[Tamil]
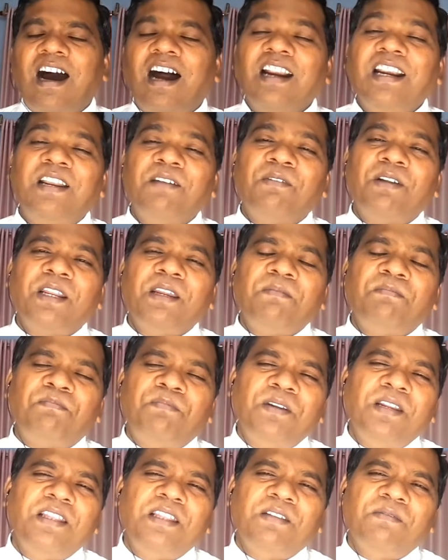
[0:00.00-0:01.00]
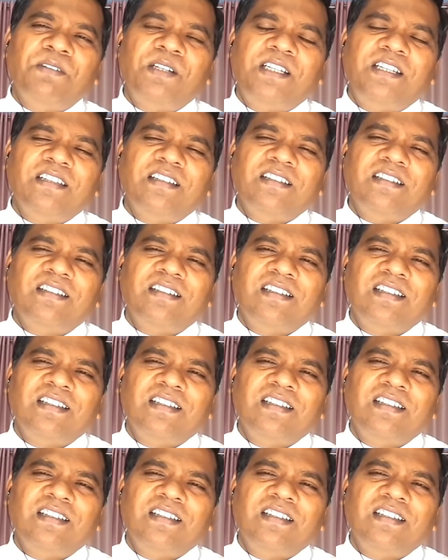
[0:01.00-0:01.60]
ஆண்டவரை பிரிந்துவிட்டு